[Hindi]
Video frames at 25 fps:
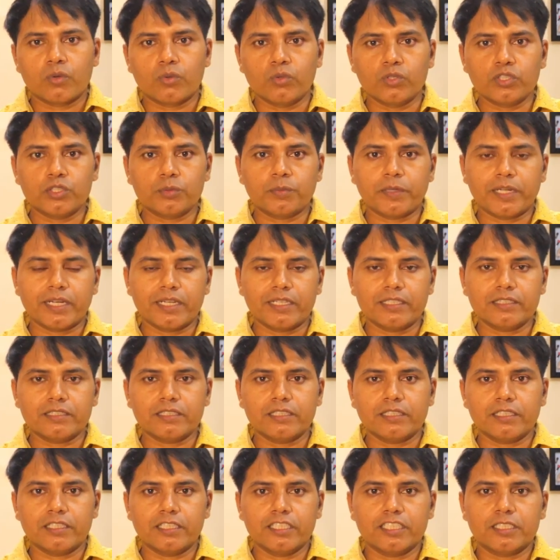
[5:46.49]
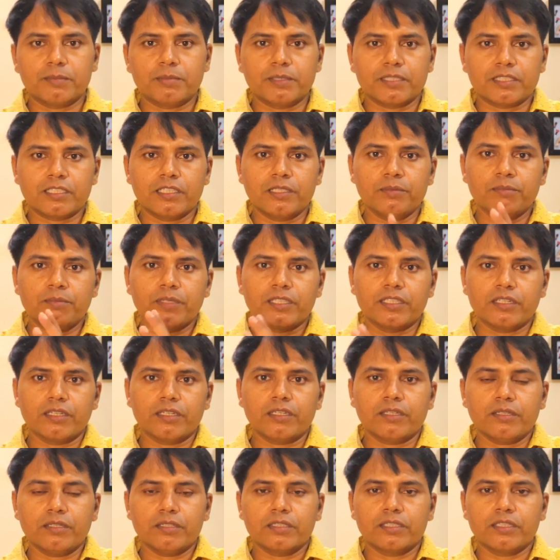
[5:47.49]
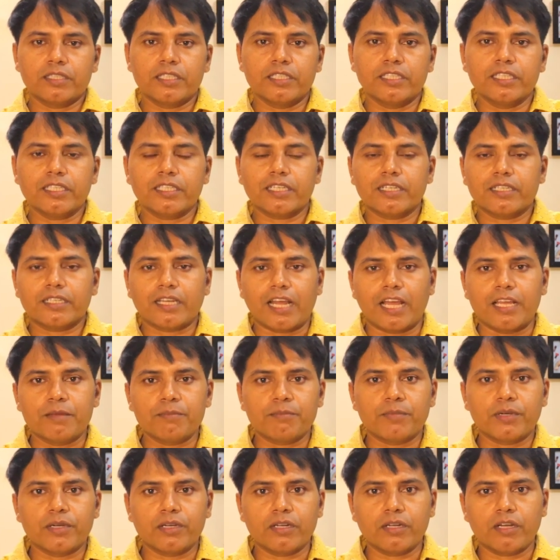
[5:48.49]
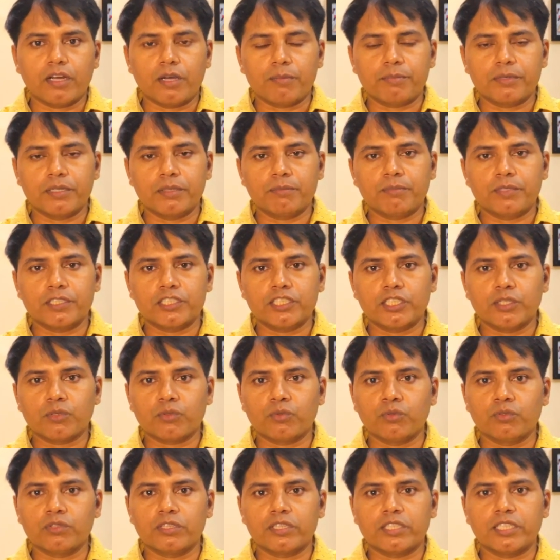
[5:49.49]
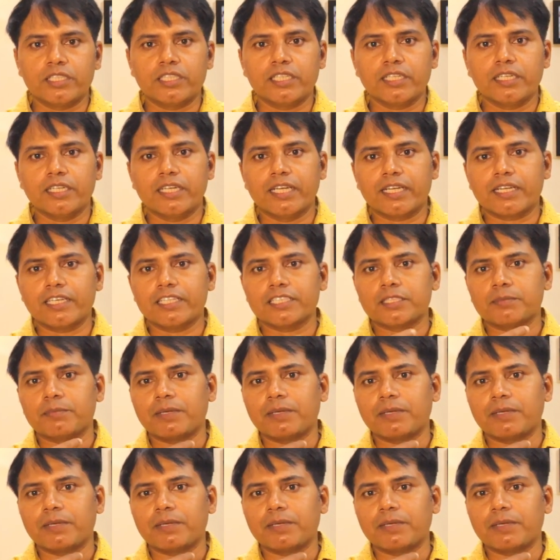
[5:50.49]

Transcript: कुछ पेरेंट्स स्पेशली मदर तीदिंग के टाइम पर अपने बच्चे को तीदिंग नेकलेस